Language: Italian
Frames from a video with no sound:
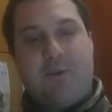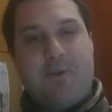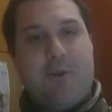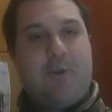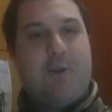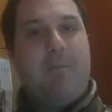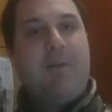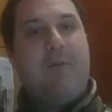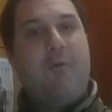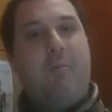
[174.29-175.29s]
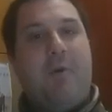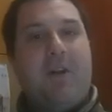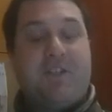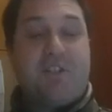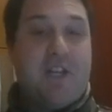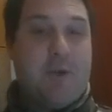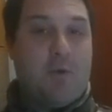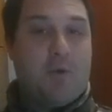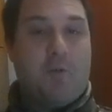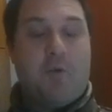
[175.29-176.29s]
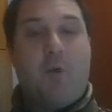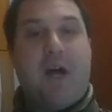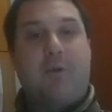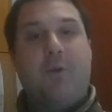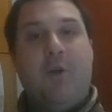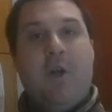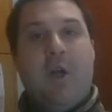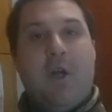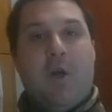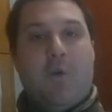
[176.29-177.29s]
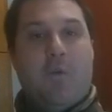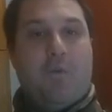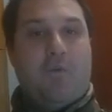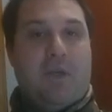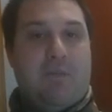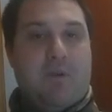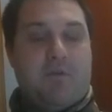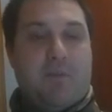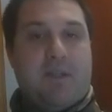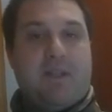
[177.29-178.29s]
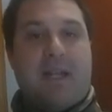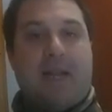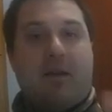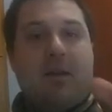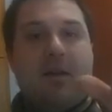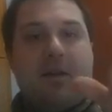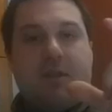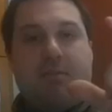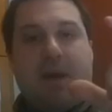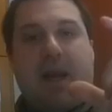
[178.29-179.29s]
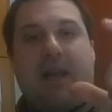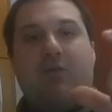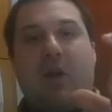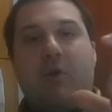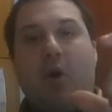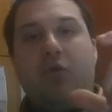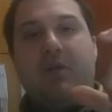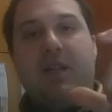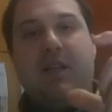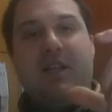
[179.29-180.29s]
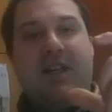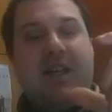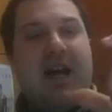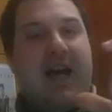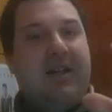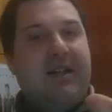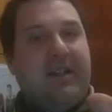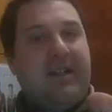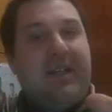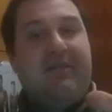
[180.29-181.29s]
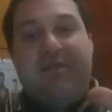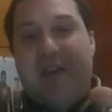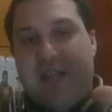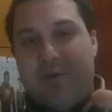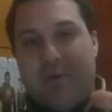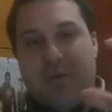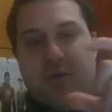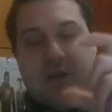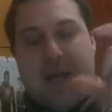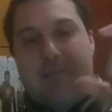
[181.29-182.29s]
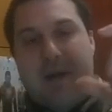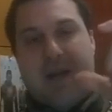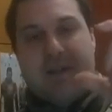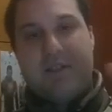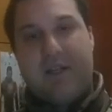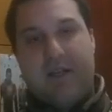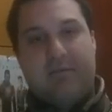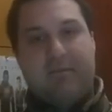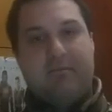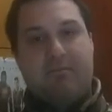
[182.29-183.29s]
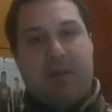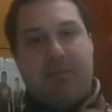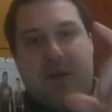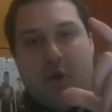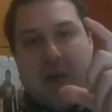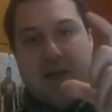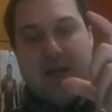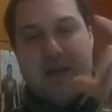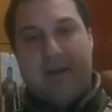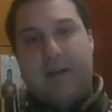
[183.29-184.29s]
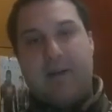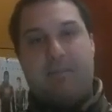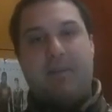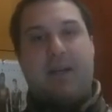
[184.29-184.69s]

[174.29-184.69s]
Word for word: Io di solito la bevo un po' la sera quando mi guardo un film, ovviamente delle, si parla di una bottiglina in vetro che la Bex, una piccolaina, una, una birra